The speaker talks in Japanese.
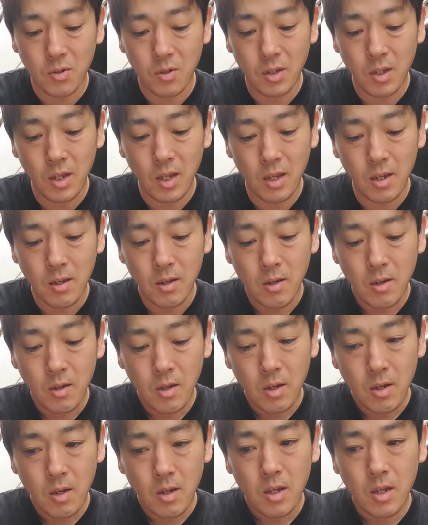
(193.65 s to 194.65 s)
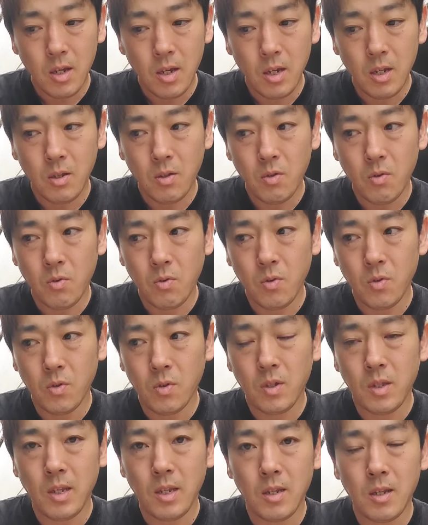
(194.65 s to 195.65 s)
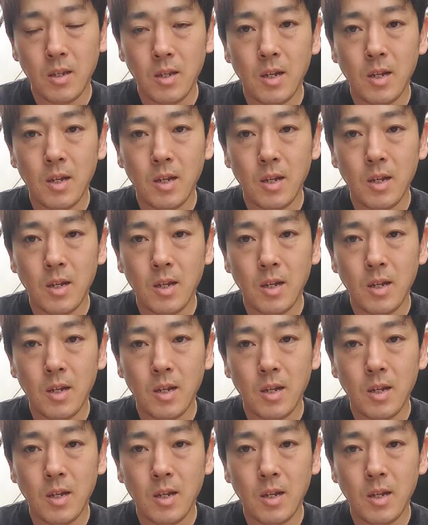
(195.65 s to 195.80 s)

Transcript: で、えっ、ー、と、で、